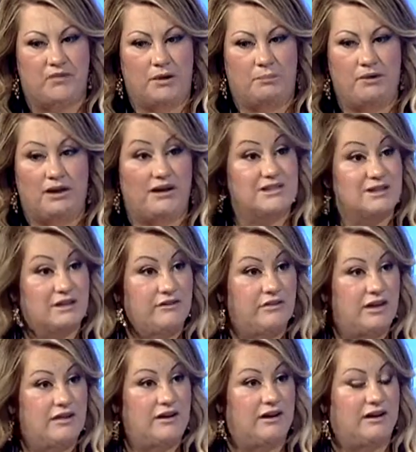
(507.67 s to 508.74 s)

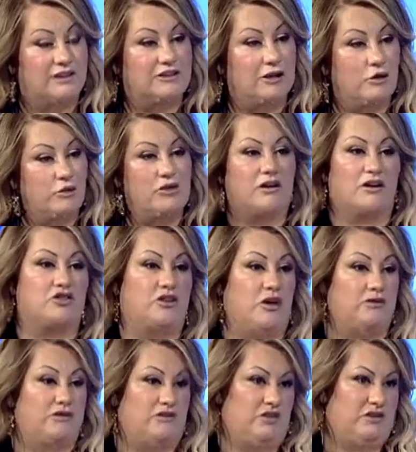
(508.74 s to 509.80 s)
благословение, когда люди
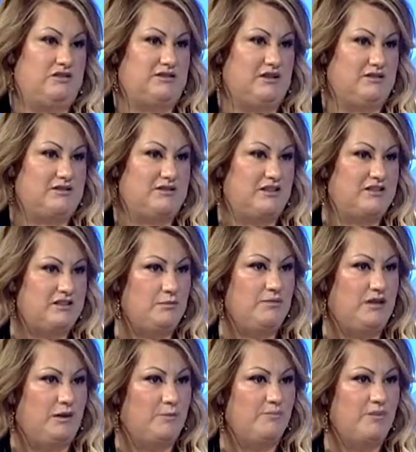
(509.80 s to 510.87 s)
рождаются в христианской
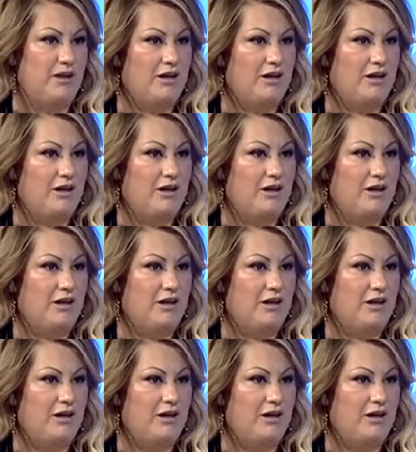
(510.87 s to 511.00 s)
семье.